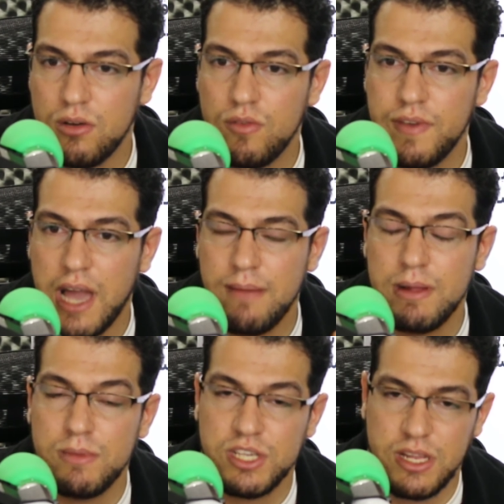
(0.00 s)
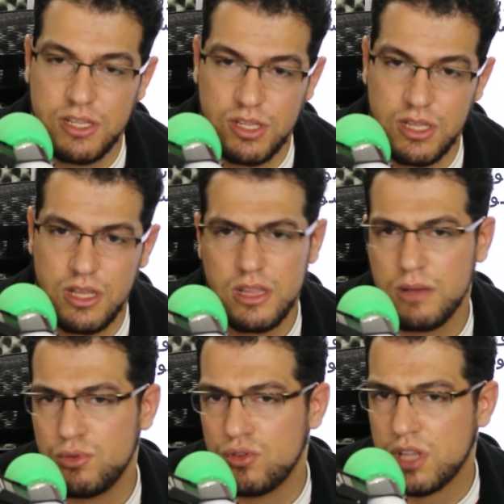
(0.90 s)
وفي عمل مشاريع جديده انت
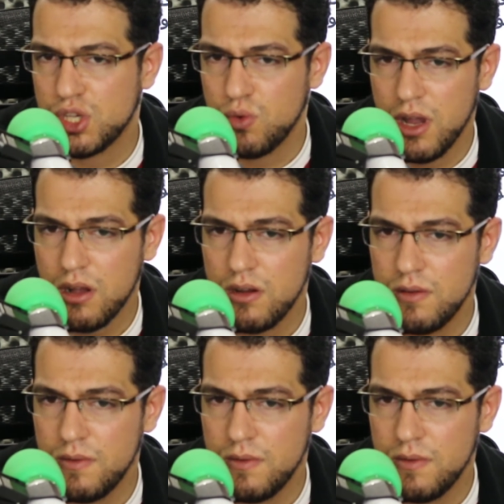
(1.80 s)
بدون تسويق